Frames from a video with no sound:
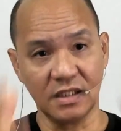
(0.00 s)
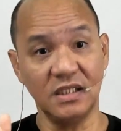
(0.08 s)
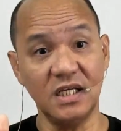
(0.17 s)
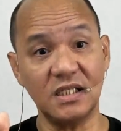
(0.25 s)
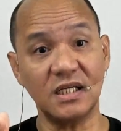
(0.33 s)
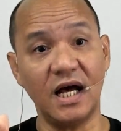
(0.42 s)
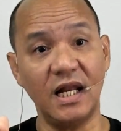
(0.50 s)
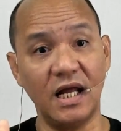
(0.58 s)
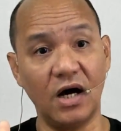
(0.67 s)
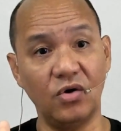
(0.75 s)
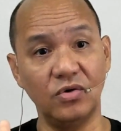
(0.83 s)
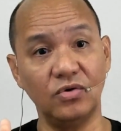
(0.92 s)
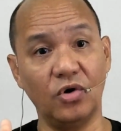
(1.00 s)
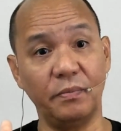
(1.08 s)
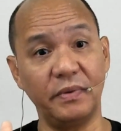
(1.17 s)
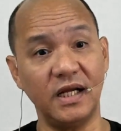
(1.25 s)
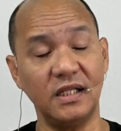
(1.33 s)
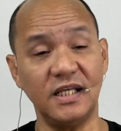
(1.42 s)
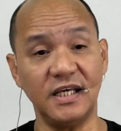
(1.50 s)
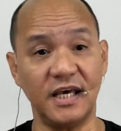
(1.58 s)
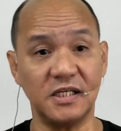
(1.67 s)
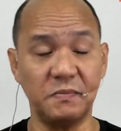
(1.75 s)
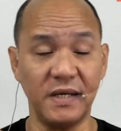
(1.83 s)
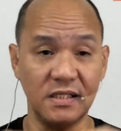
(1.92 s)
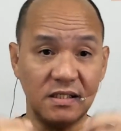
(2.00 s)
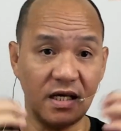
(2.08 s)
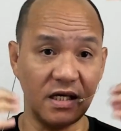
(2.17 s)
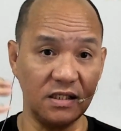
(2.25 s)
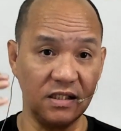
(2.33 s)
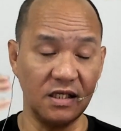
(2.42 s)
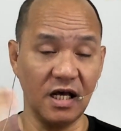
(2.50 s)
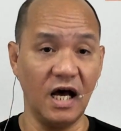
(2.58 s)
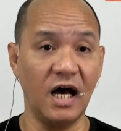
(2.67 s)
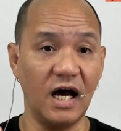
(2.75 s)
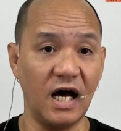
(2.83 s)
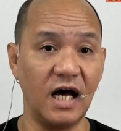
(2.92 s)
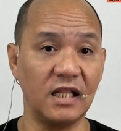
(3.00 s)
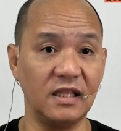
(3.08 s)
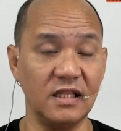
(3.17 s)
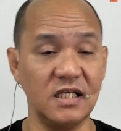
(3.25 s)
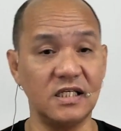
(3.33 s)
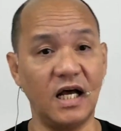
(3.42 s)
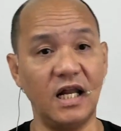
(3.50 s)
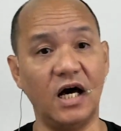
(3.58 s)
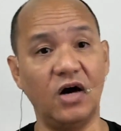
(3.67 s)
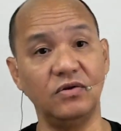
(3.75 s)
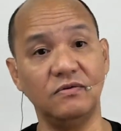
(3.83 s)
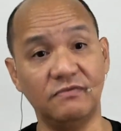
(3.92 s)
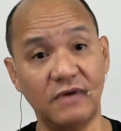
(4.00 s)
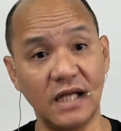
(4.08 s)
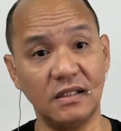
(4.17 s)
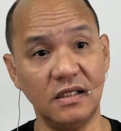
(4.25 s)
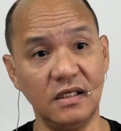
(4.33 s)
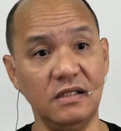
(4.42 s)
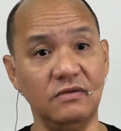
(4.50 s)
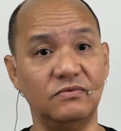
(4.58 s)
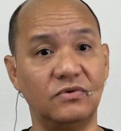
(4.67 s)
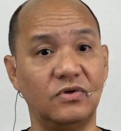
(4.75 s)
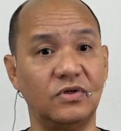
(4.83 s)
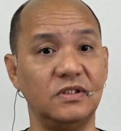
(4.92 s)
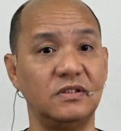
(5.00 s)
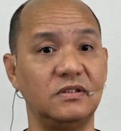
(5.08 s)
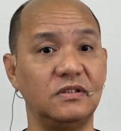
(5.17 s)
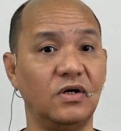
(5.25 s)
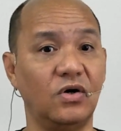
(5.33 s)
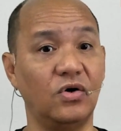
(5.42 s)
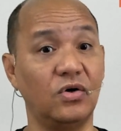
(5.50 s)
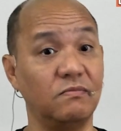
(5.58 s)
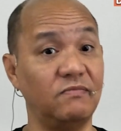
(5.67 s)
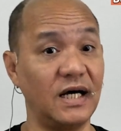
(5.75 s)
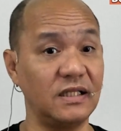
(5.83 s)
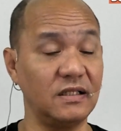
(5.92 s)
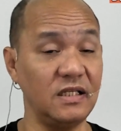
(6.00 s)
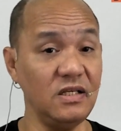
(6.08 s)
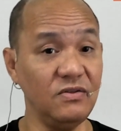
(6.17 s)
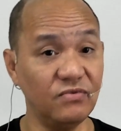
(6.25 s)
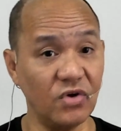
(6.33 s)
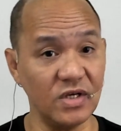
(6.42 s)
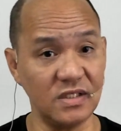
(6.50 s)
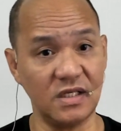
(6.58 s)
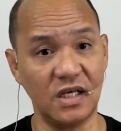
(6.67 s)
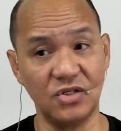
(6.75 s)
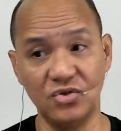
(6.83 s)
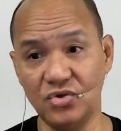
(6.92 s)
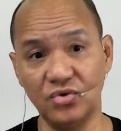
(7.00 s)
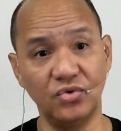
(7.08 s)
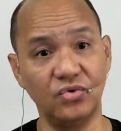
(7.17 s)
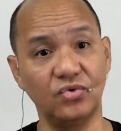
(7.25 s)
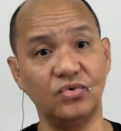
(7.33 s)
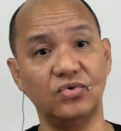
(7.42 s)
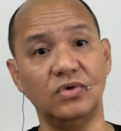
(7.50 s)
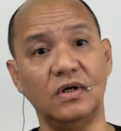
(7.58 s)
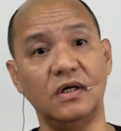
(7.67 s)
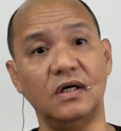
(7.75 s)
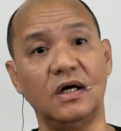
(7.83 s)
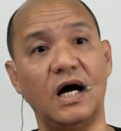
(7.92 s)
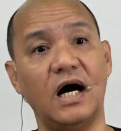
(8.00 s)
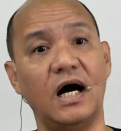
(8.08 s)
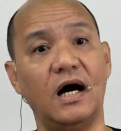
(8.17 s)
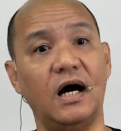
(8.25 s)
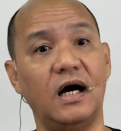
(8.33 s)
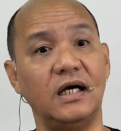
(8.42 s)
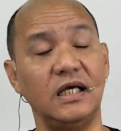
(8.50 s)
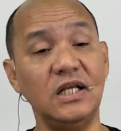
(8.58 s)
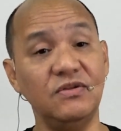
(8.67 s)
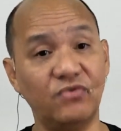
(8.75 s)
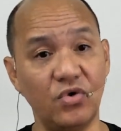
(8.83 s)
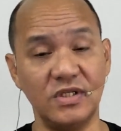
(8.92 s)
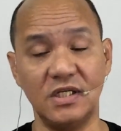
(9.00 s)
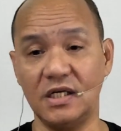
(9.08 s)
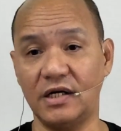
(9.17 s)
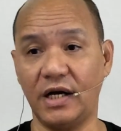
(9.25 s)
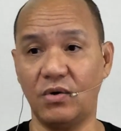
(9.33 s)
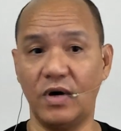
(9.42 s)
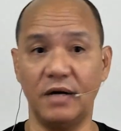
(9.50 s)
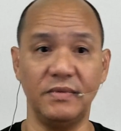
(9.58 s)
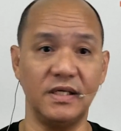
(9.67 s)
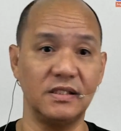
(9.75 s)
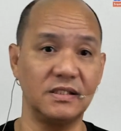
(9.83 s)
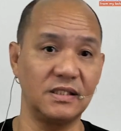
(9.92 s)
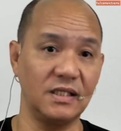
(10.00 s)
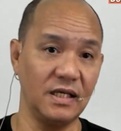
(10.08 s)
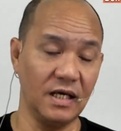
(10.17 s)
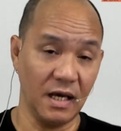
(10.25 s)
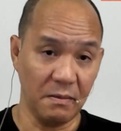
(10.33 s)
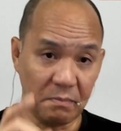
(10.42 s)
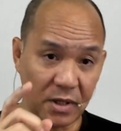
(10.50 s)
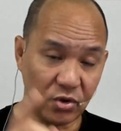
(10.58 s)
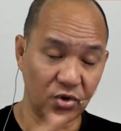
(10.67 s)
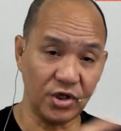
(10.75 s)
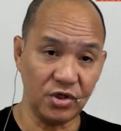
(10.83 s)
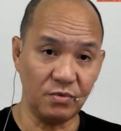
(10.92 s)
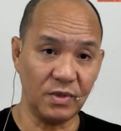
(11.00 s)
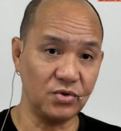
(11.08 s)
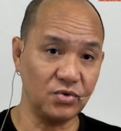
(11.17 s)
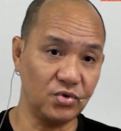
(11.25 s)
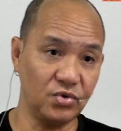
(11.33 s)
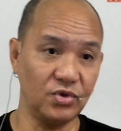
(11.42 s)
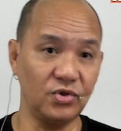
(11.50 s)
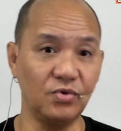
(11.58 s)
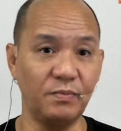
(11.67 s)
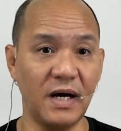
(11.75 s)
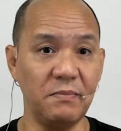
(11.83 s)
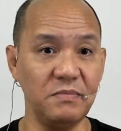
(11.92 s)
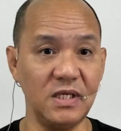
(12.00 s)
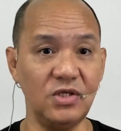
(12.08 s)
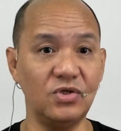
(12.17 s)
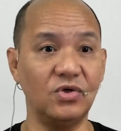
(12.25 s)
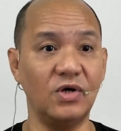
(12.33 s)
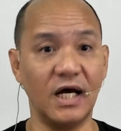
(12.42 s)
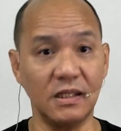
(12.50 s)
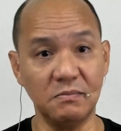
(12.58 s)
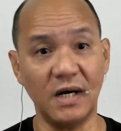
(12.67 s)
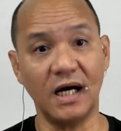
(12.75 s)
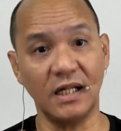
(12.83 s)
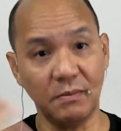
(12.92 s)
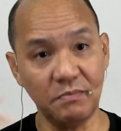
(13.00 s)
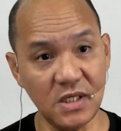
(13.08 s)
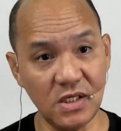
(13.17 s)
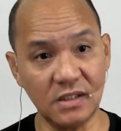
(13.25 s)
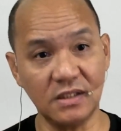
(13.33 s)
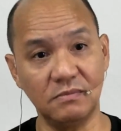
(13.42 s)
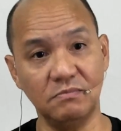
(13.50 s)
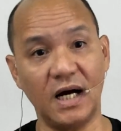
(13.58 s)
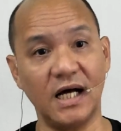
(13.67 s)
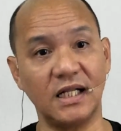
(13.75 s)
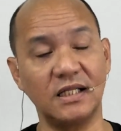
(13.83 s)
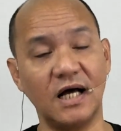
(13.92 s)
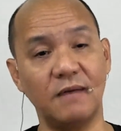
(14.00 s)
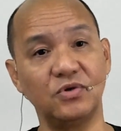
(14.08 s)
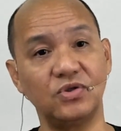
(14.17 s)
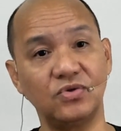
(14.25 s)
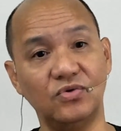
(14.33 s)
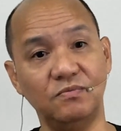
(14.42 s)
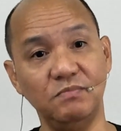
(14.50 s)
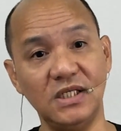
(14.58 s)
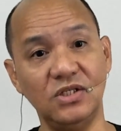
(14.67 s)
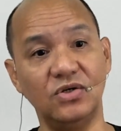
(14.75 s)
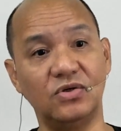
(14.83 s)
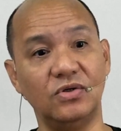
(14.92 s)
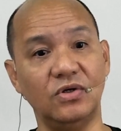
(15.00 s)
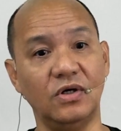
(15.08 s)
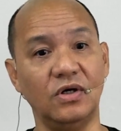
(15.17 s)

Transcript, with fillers: disallowed operating expenses, at disallowed VAT invoice or VAT invoices due to uh, invoicing requirements. Panoorin nyo yung susunod ko pang video at mga, nabi, mga natapos kong video